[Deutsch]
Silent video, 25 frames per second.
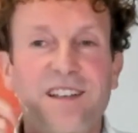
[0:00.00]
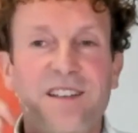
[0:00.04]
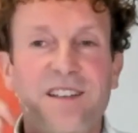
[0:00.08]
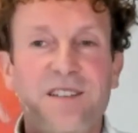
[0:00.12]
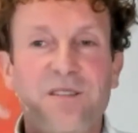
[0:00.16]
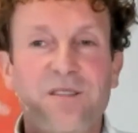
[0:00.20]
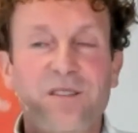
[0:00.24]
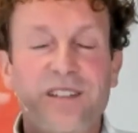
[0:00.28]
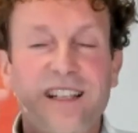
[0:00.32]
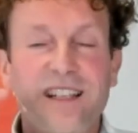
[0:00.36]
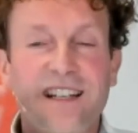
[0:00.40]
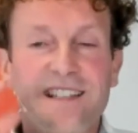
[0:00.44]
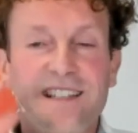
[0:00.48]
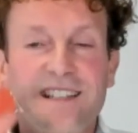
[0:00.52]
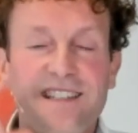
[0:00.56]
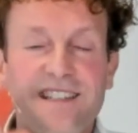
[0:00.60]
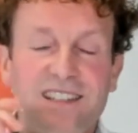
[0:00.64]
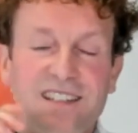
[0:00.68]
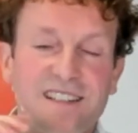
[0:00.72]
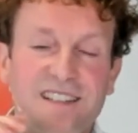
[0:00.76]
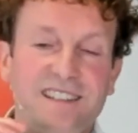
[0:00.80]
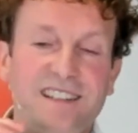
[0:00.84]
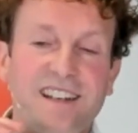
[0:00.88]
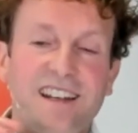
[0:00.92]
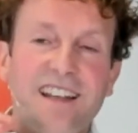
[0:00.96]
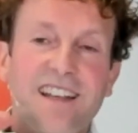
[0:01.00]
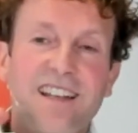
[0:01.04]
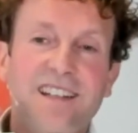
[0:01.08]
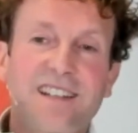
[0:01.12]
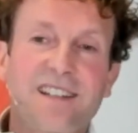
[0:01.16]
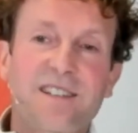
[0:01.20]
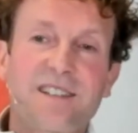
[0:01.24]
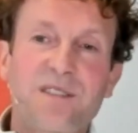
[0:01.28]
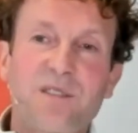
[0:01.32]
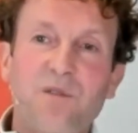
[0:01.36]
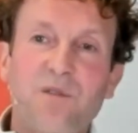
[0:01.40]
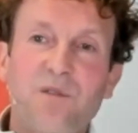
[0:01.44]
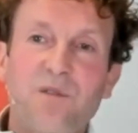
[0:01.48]
So, jetzt drehe ich
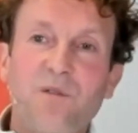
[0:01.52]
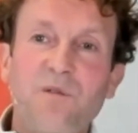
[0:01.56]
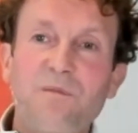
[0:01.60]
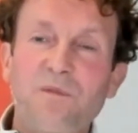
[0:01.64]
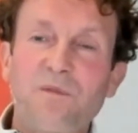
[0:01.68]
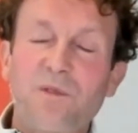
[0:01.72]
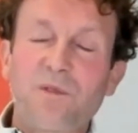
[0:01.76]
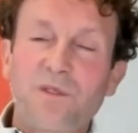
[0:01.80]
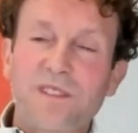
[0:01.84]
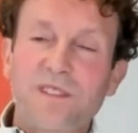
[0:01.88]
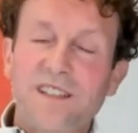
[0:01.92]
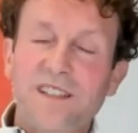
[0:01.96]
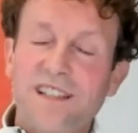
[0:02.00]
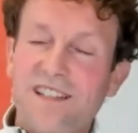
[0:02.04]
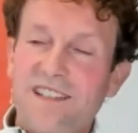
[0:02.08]
das um und